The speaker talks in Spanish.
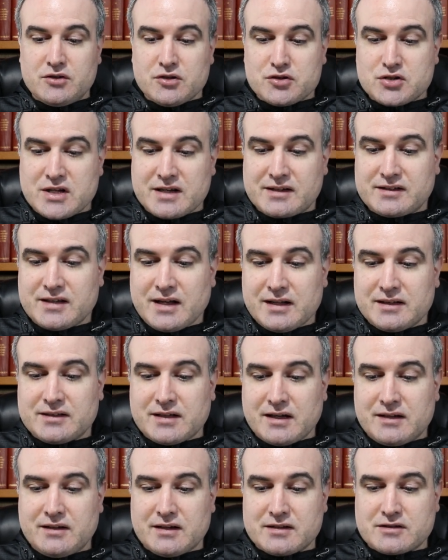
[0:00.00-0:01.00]
no se
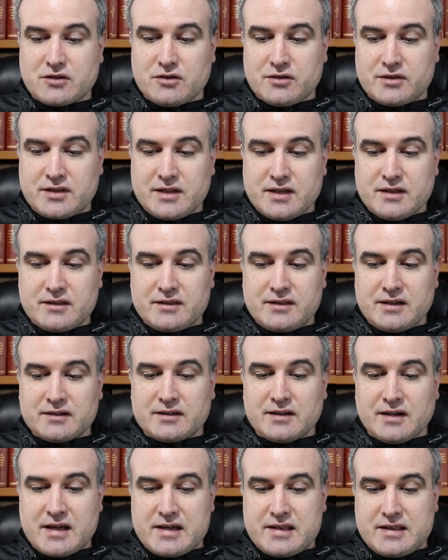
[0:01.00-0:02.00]
exalta en las
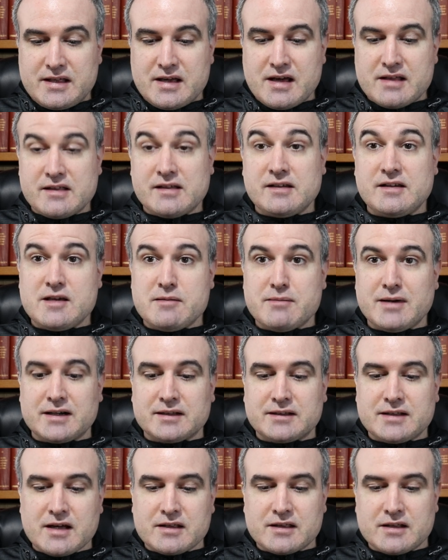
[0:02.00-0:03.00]
conciencias la idea de
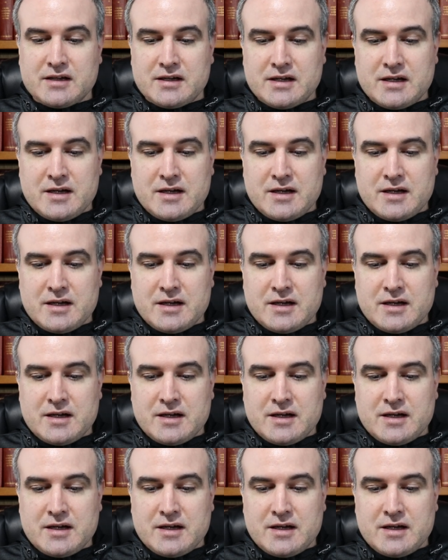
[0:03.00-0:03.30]
libertad,